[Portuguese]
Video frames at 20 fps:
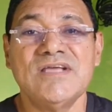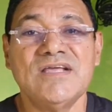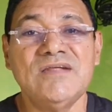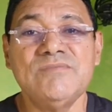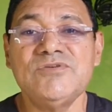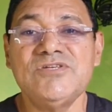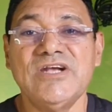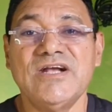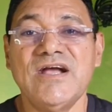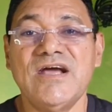
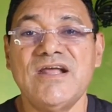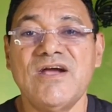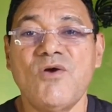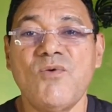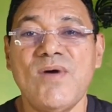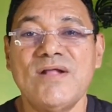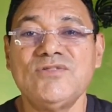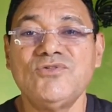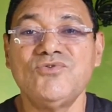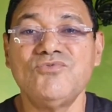Queremos chegar
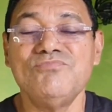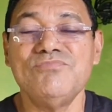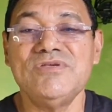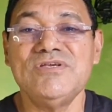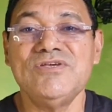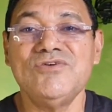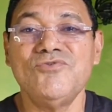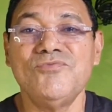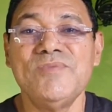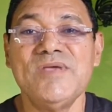a 4
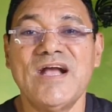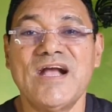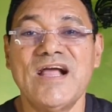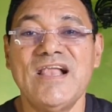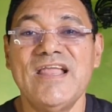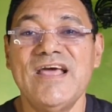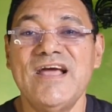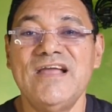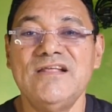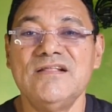mil, minha
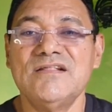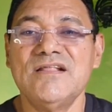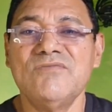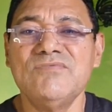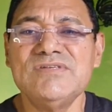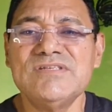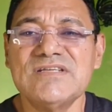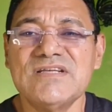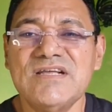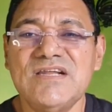galera,
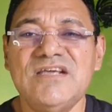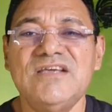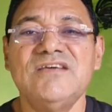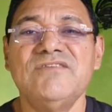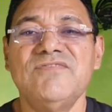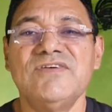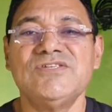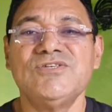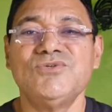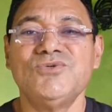então
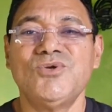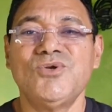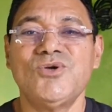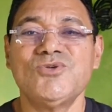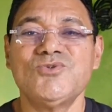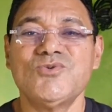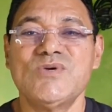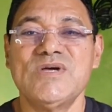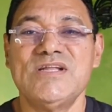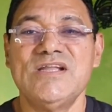inscreva-se no
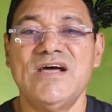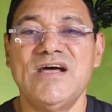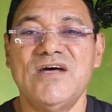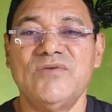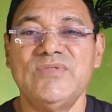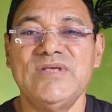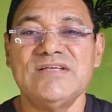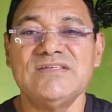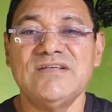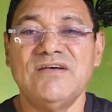nosso
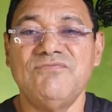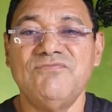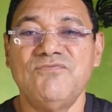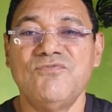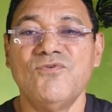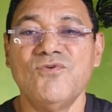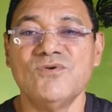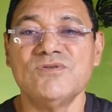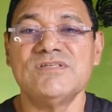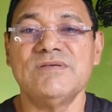canal, dê essa
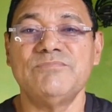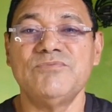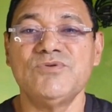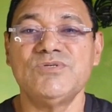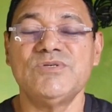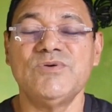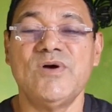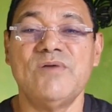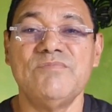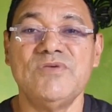força
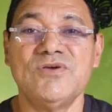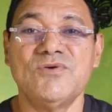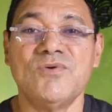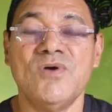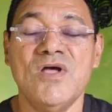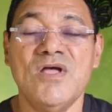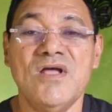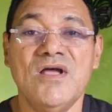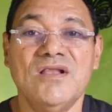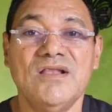para o seu
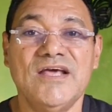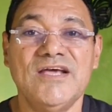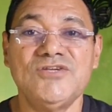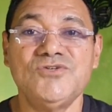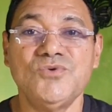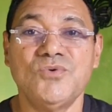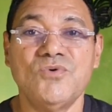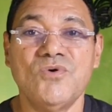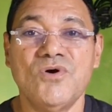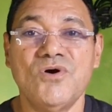amigo
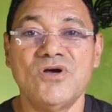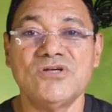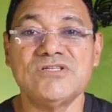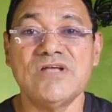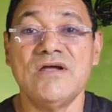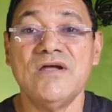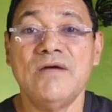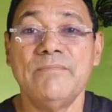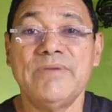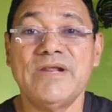Laércio
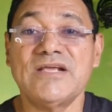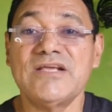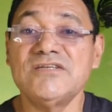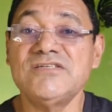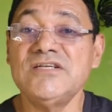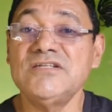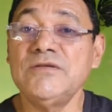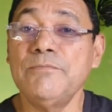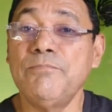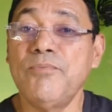Costa, para
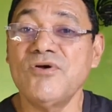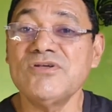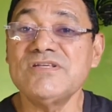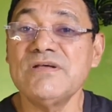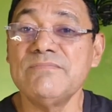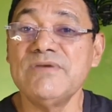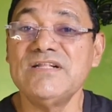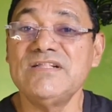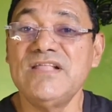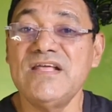que a gente
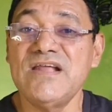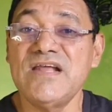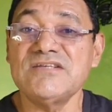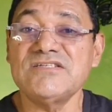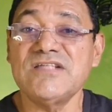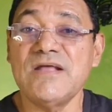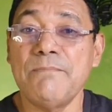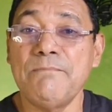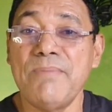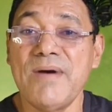possa manter
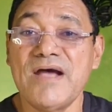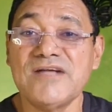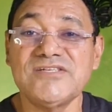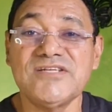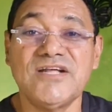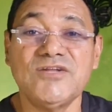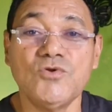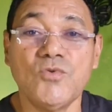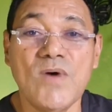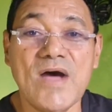esta
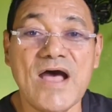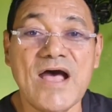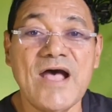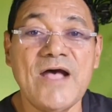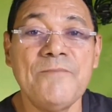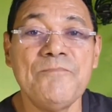página no